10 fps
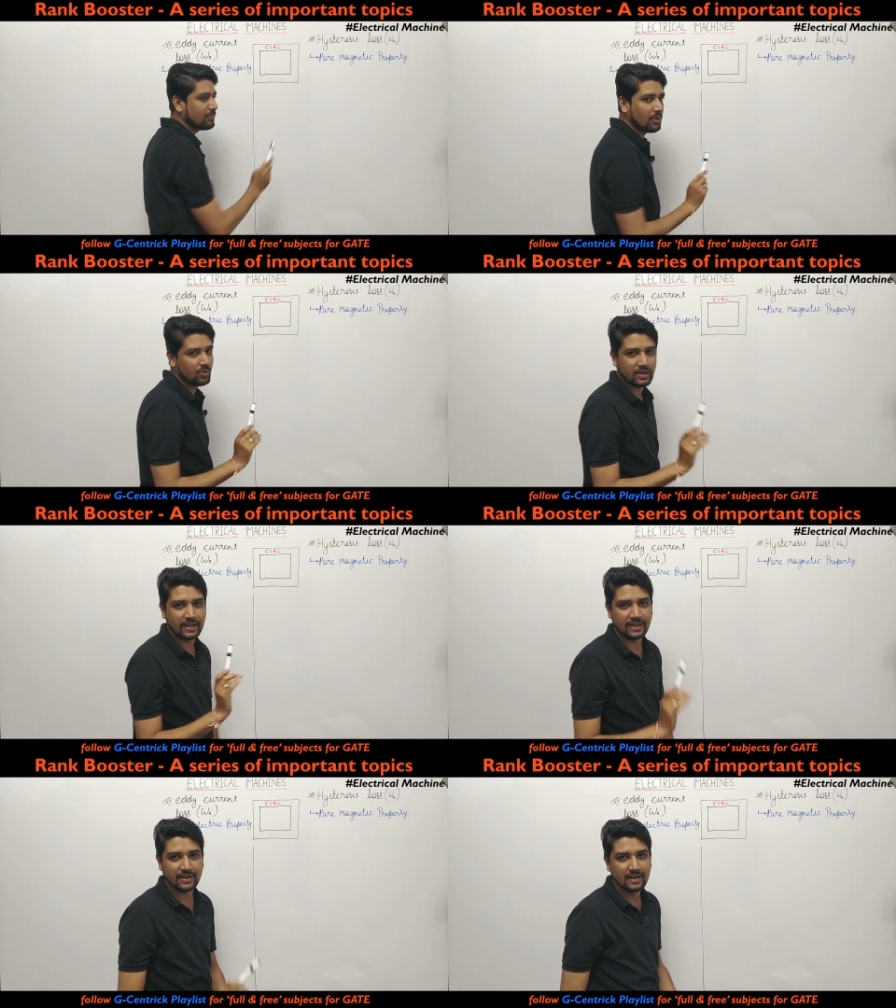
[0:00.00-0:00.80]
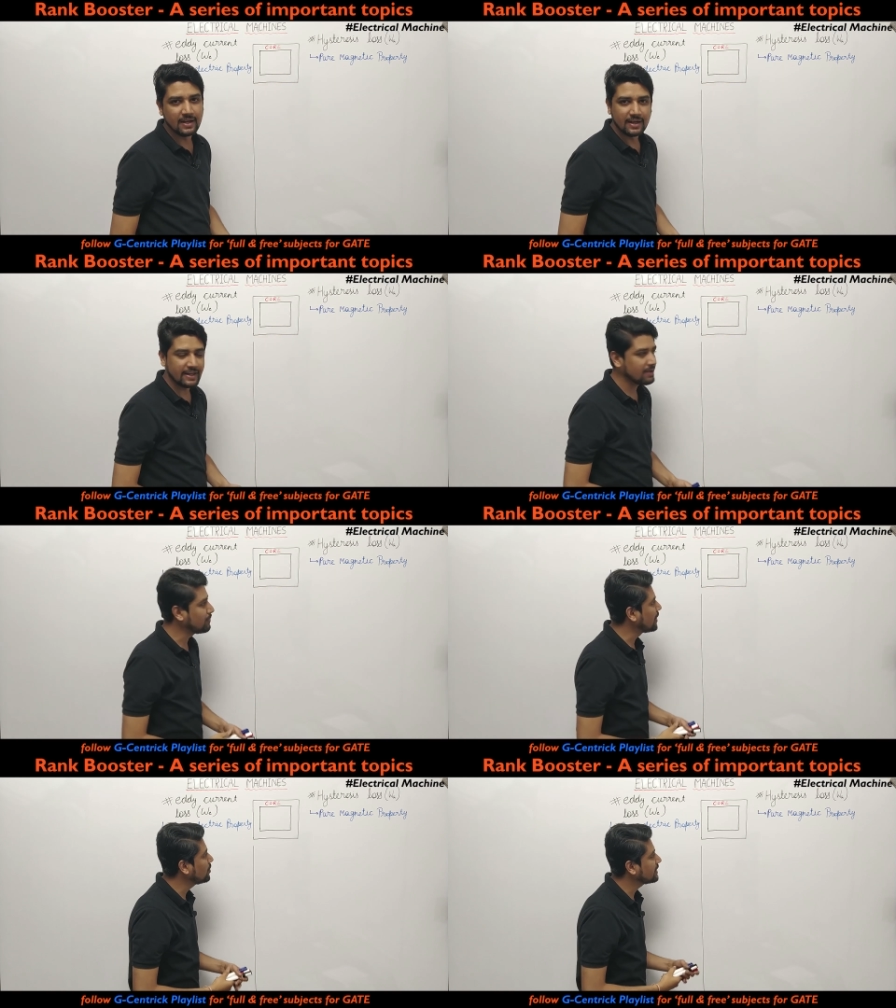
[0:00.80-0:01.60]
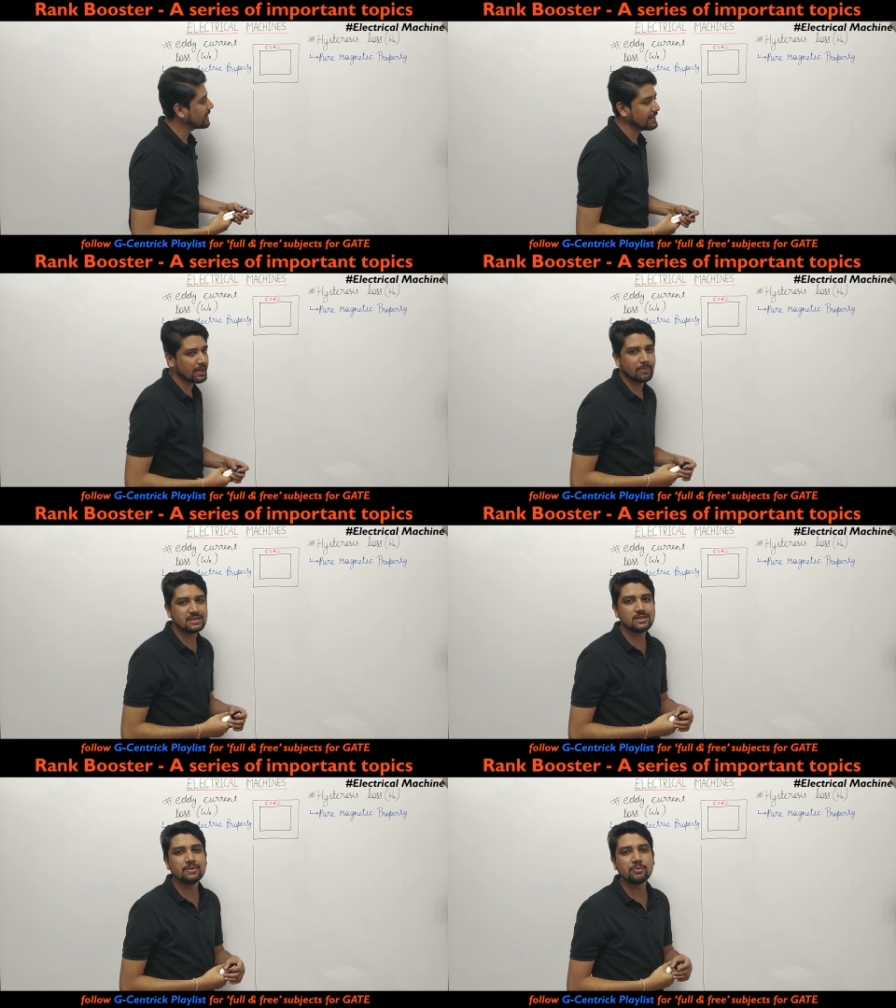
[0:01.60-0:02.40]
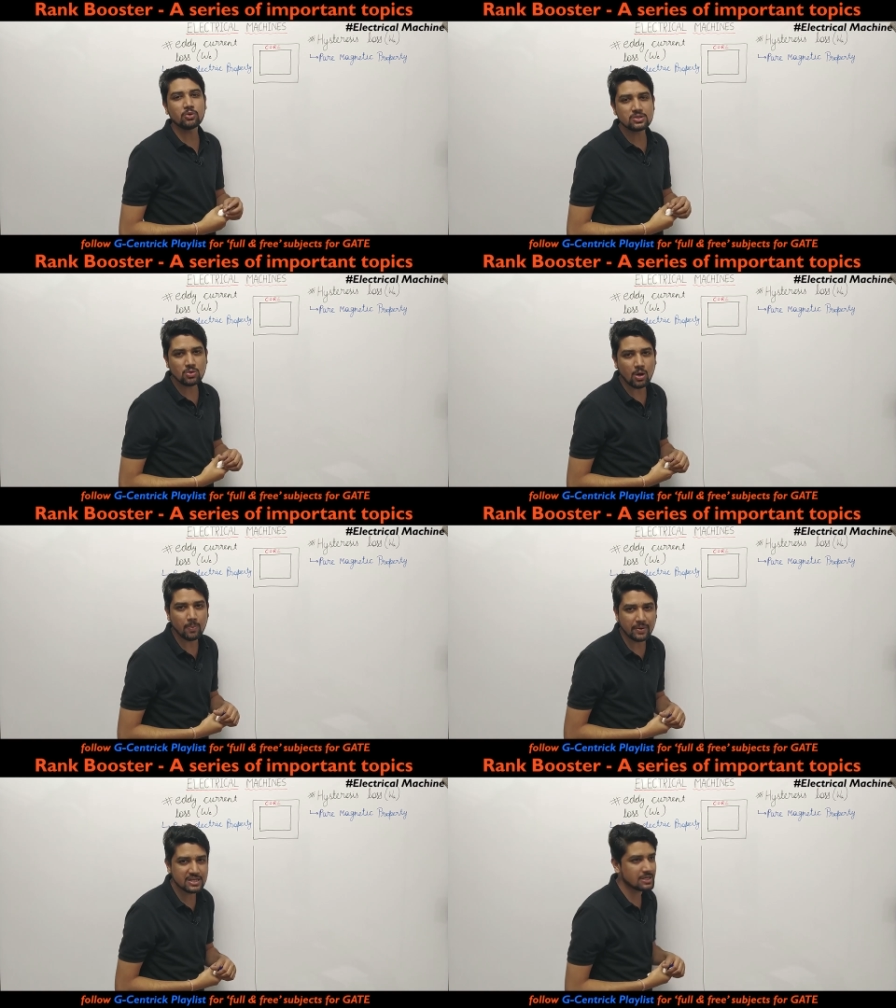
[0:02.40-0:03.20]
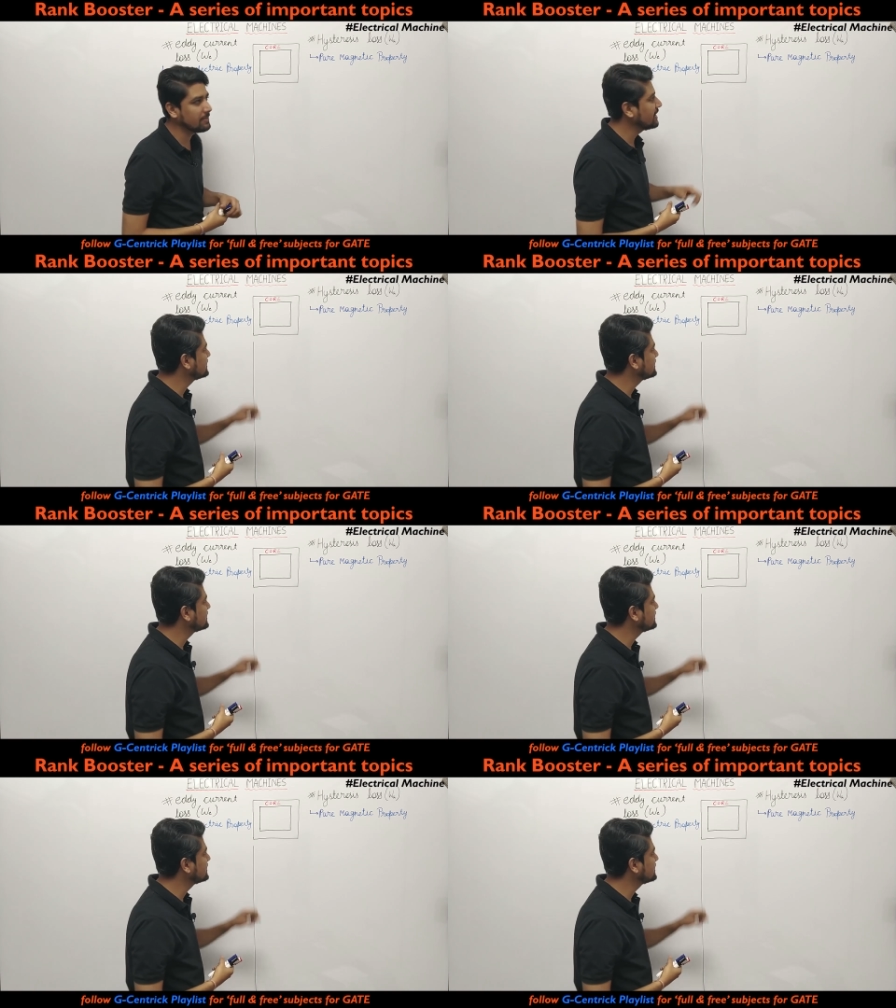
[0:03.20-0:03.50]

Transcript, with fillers: वाउंड करेंगे ठीक है वाउंड करने के बाद जब हम लोग इसको ऑपरेशन में ले